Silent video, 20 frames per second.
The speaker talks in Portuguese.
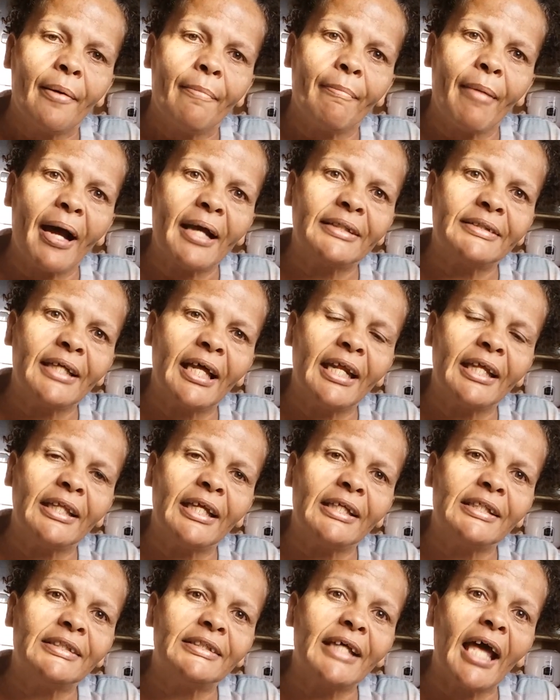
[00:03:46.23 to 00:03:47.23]
Mas ele
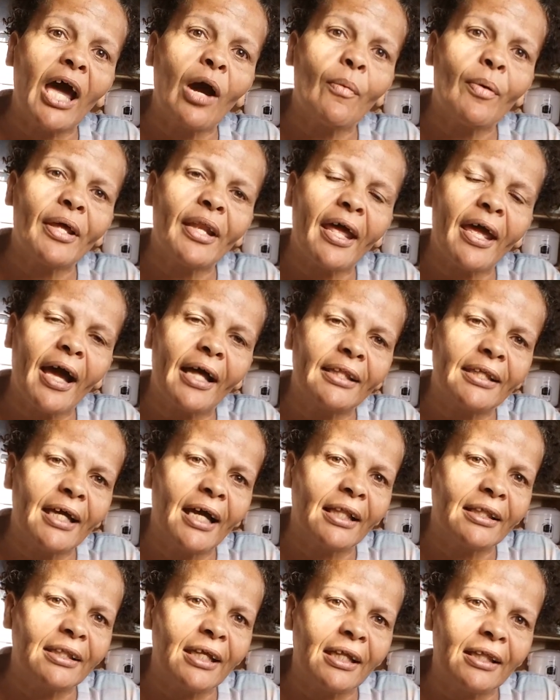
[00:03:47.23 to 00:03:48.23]
diz: Eu irei
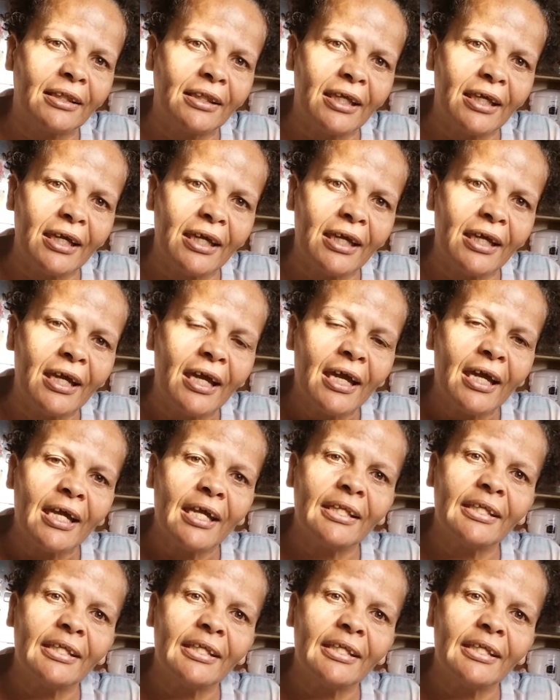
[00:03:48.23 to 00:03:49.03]
adiante de ti,